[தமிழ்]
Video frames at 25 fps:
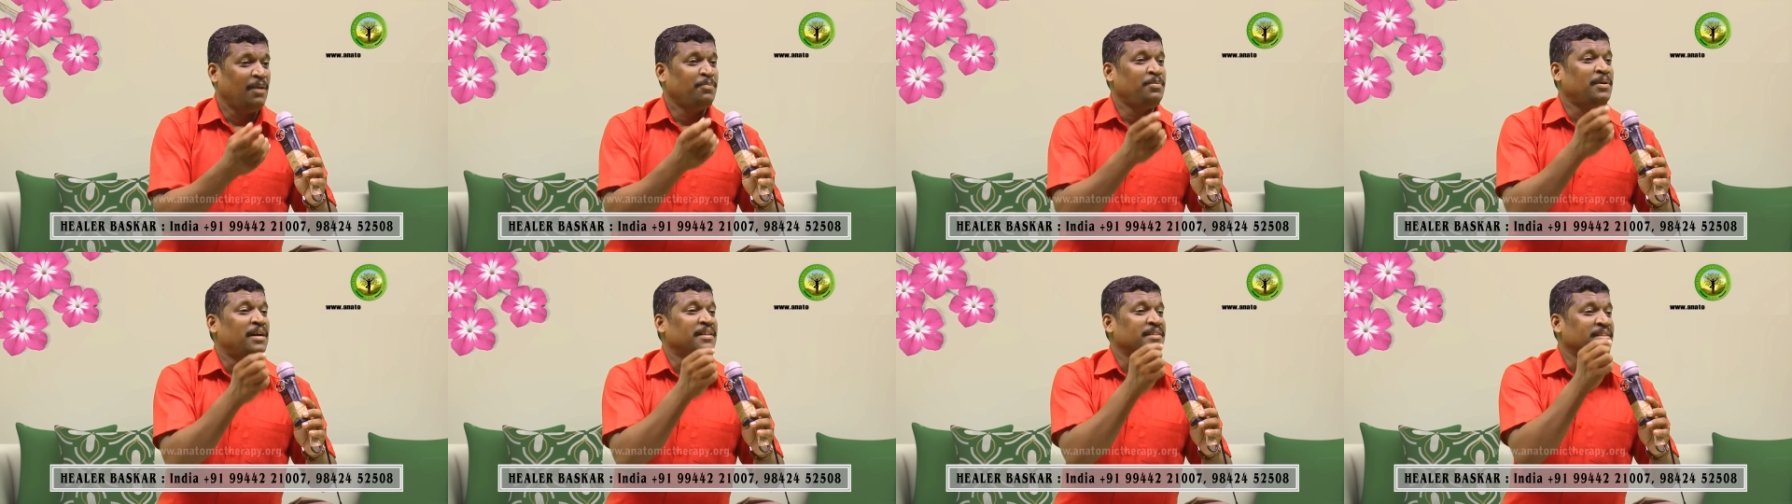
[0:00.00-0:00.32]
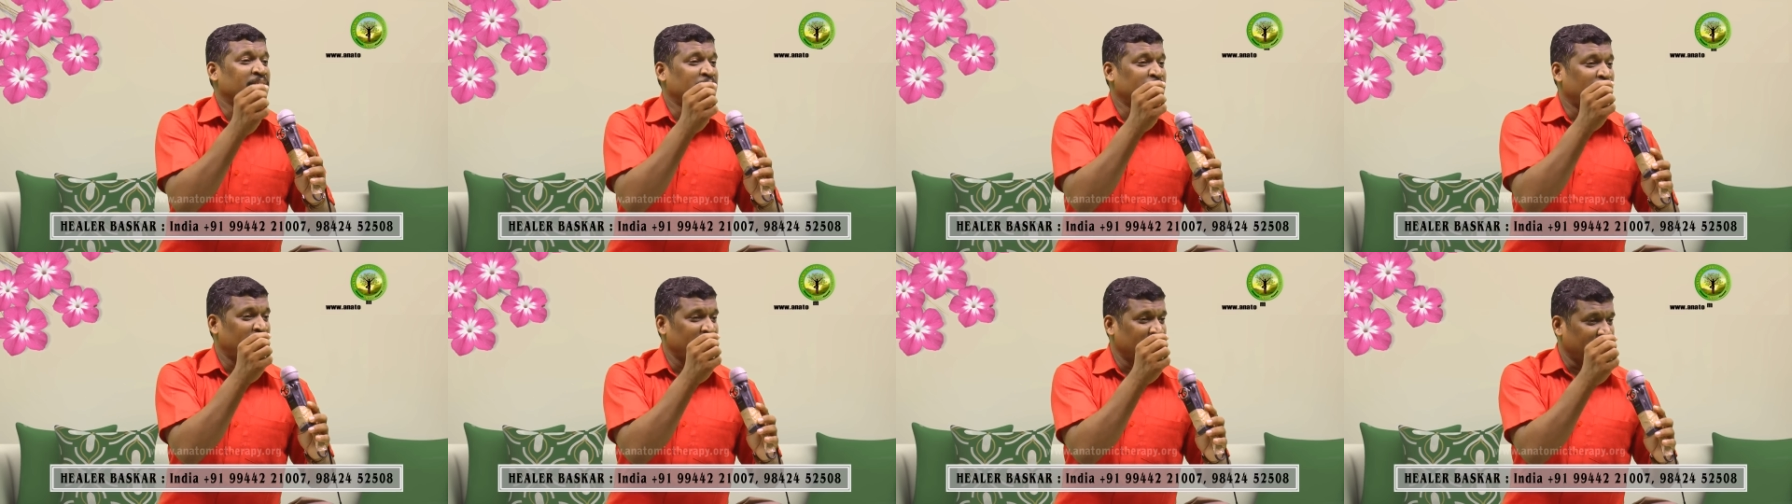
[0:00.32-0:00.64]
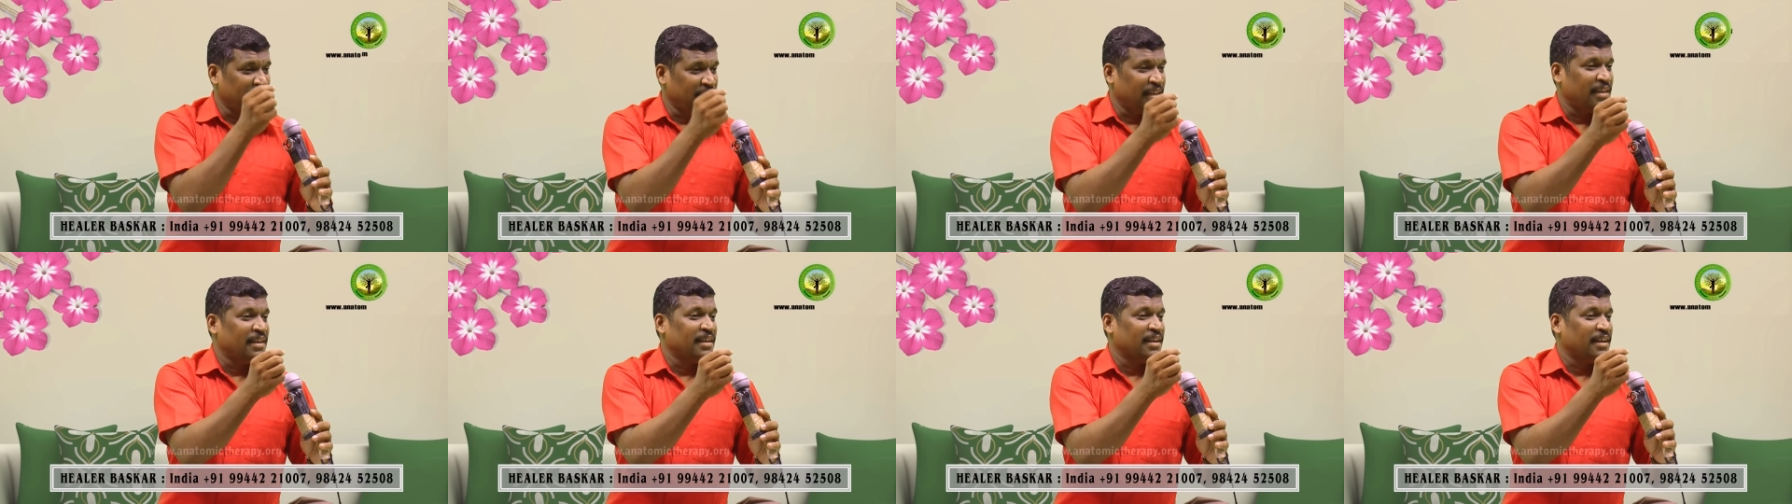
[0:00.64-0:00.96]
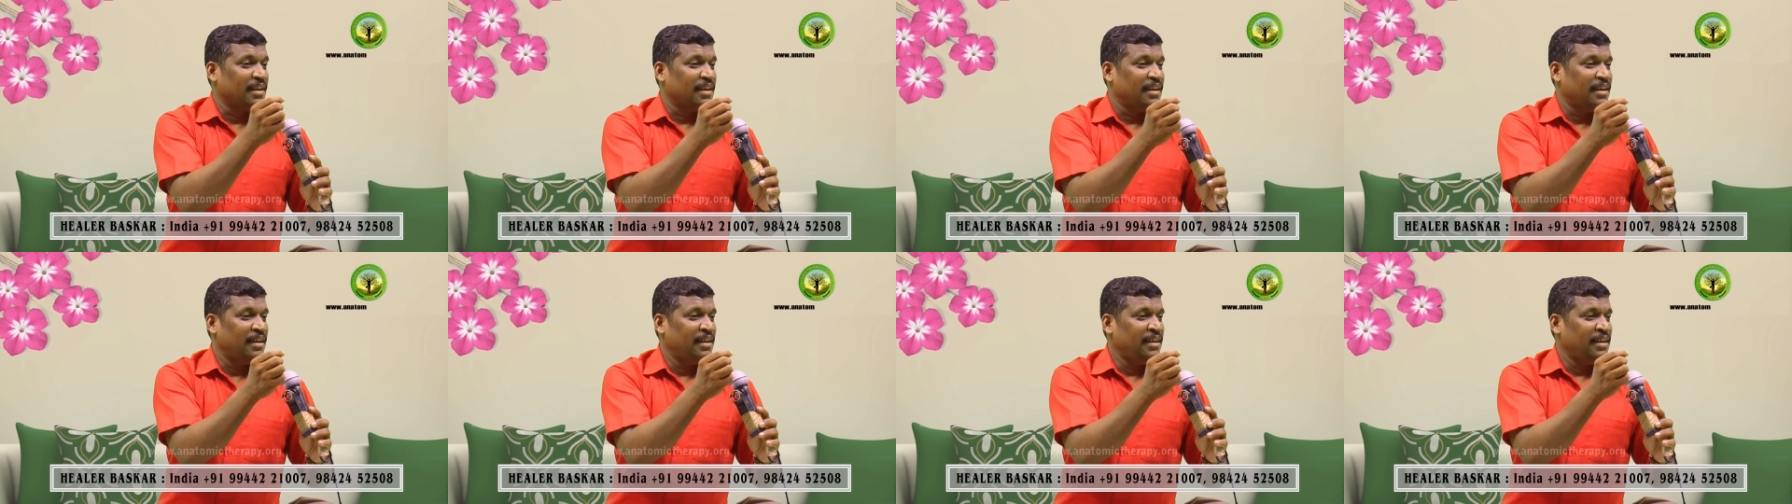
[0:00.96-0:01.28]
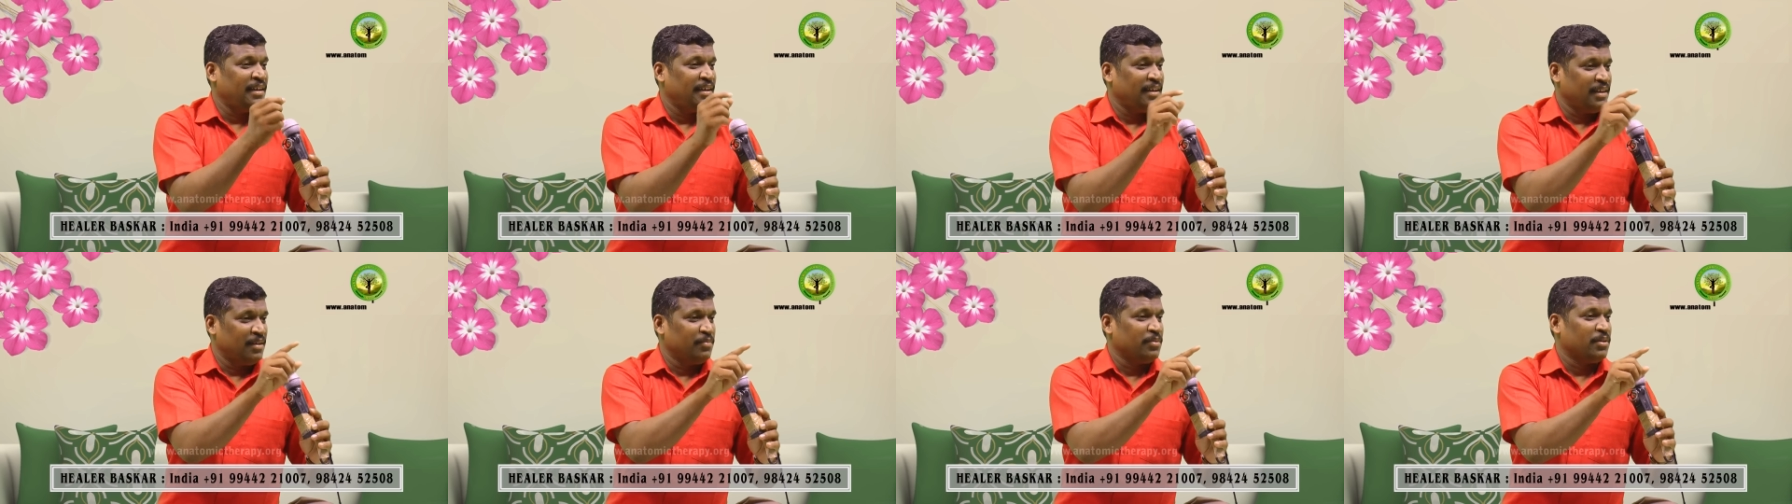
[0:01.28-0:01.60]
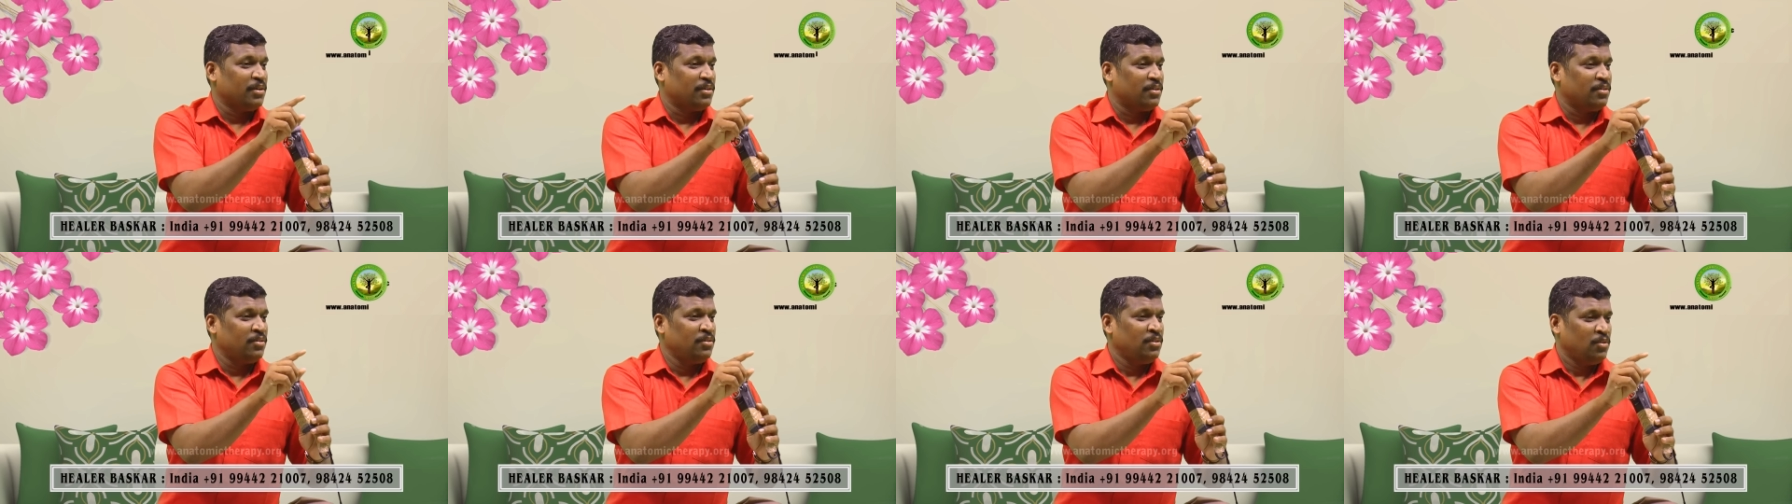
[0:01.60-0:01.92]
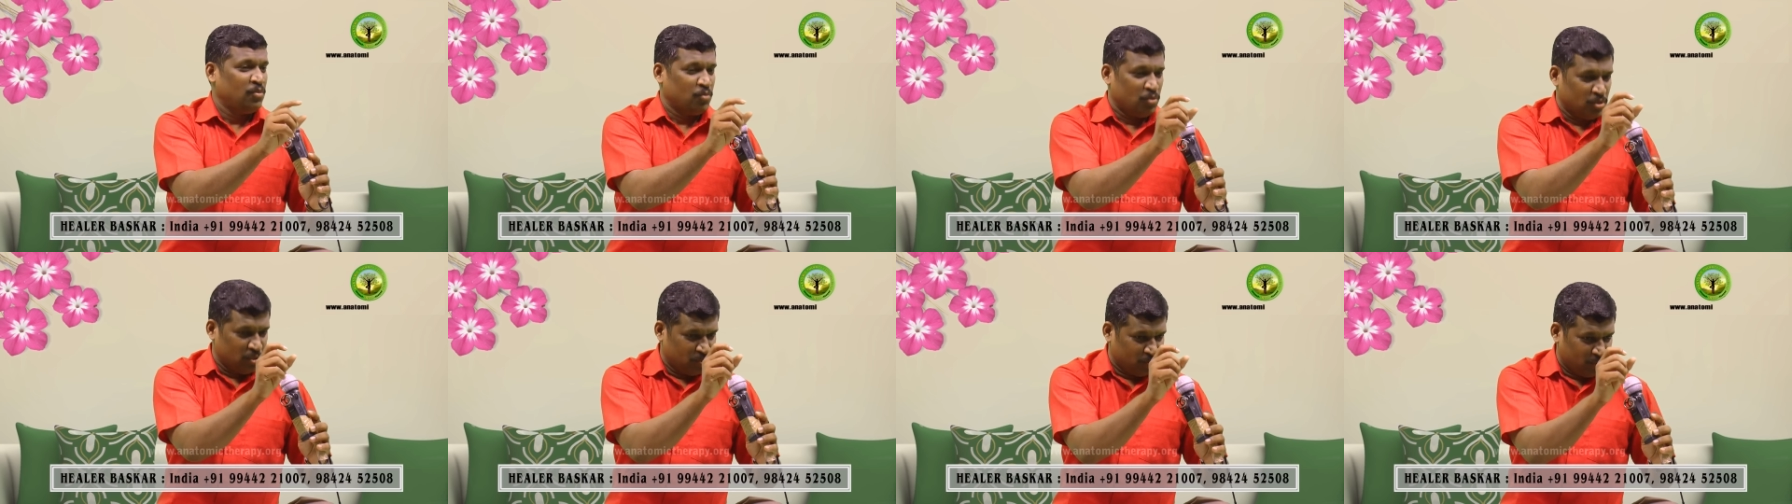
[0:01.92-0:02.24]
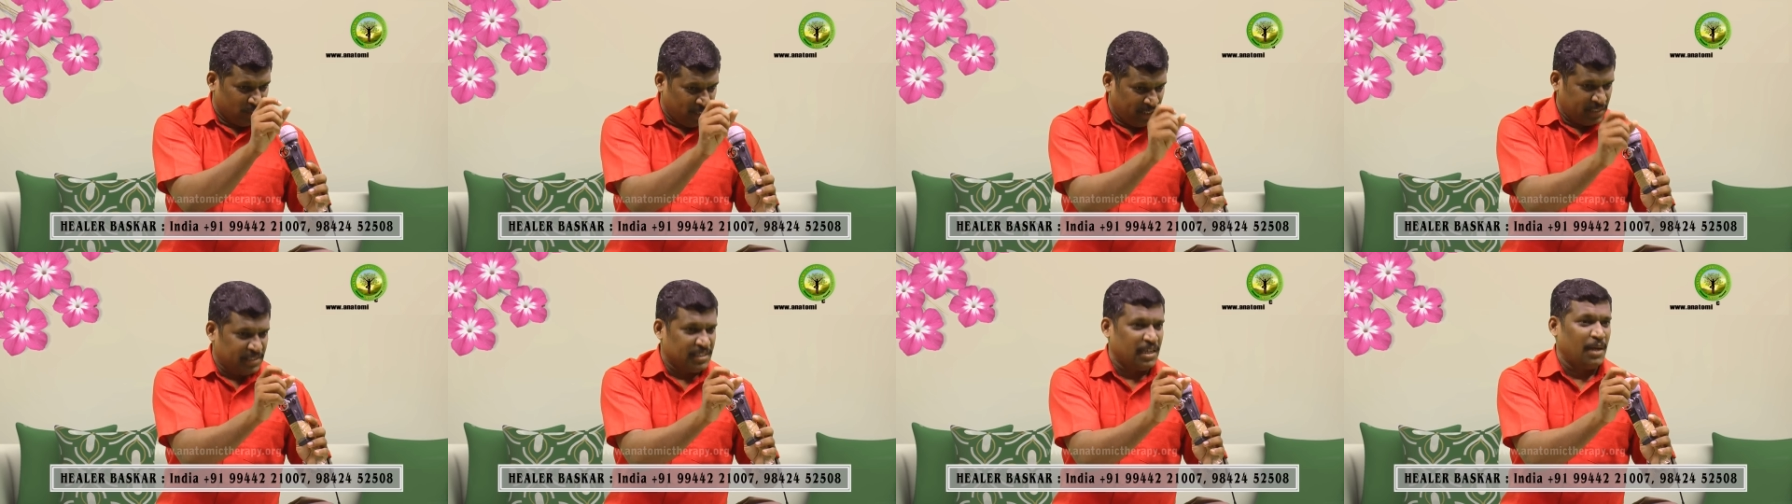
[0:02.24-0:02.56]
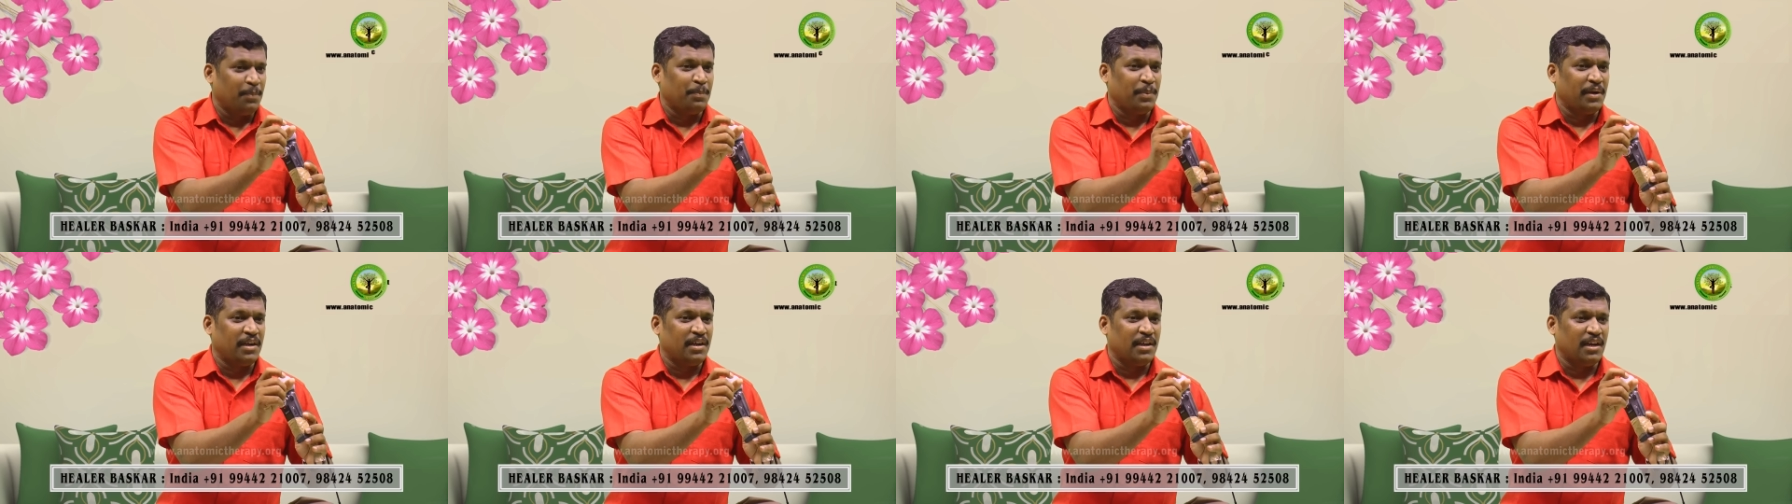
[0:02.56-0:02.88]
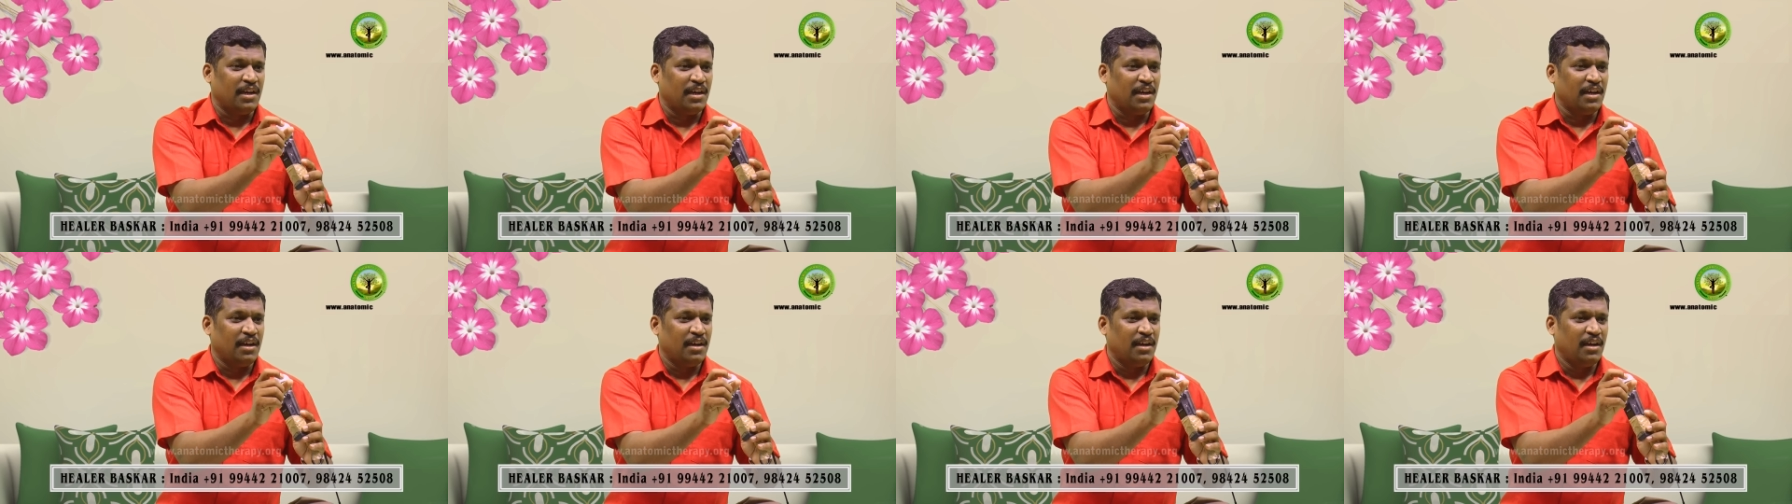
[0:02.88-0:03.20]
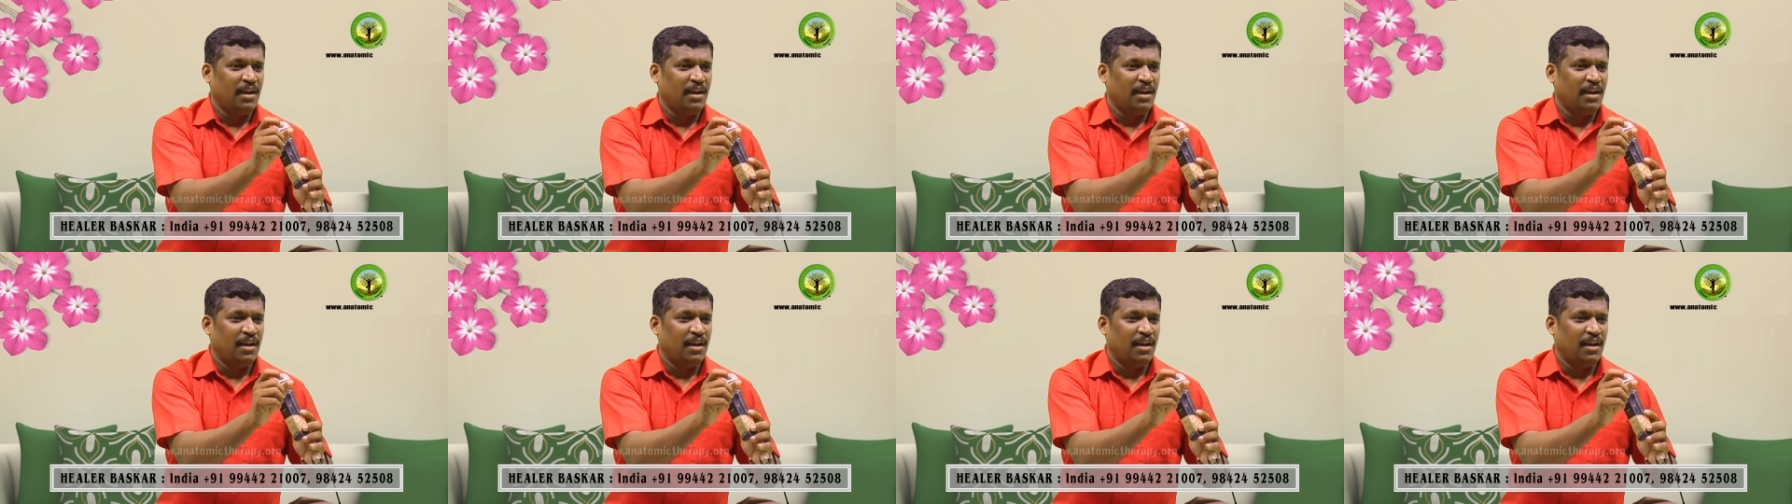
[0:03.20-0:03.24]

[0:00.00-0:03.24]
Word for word: அப்போ அந்த மாதிரி நேரங்களில் என்ன பண்ணணும் ஒரு முறை சாப்பிட்டா